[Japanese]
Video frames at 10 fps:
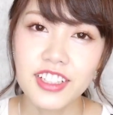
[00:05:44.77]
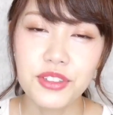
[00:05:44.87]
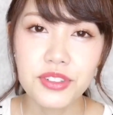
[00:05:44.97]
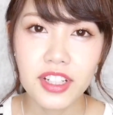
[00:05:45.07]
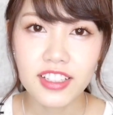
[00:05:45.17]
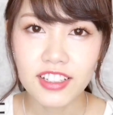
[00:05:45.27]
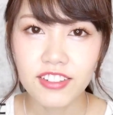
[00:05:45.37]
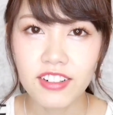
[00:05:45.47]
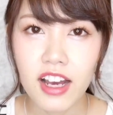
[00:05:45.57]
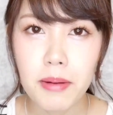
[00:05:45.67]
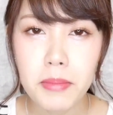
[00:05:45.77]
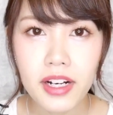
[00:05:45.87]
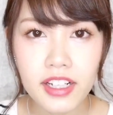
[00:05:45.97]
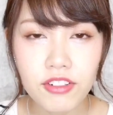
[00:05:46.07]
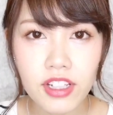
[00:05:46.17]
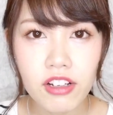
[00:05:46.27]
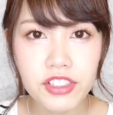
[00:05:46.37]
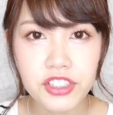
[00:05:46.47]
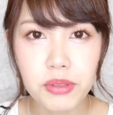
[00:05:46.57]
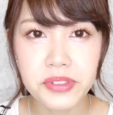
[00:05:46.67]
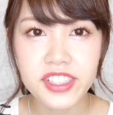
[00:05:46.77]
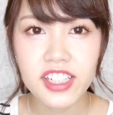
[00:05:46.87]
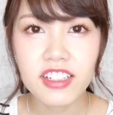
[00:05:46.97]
どうなんだろうあんまりお直しを持ち